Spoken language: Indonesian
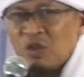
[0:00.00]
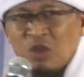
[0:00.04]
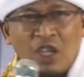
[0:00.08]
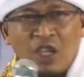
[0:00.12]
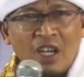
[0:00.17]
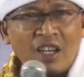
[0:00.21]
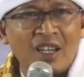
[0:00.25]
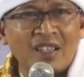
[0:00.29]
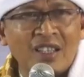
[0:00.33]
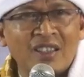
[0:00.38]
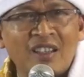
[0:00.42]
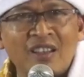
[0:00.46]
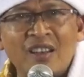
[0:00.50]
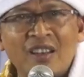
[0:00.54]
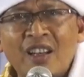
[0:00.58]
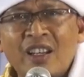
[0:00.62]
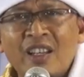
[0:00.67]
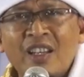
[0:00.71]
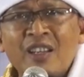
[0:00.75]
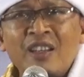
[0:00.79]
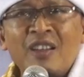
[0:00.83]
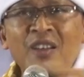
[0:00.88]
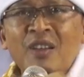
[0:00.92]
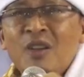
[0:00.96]
dia datang
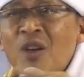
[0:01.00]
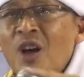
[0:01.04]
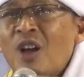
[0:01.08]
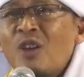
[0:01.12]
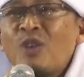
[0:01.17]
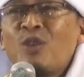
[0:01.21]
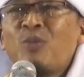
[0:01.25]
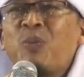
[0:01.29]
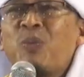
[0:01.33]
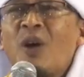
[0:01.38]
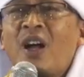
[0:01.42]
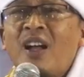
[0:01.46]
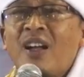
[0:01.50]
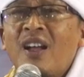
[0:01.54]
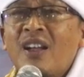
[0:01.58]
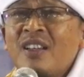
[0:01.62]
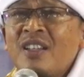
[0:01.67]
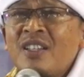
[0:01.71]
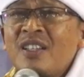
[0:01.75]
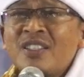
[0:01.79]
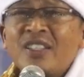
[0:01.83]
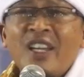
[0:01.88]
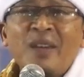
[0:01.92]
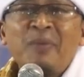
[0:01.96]
lagi aduh pak
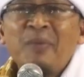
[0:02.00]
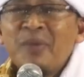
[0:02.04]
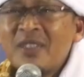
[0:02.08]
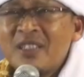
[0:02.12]
saya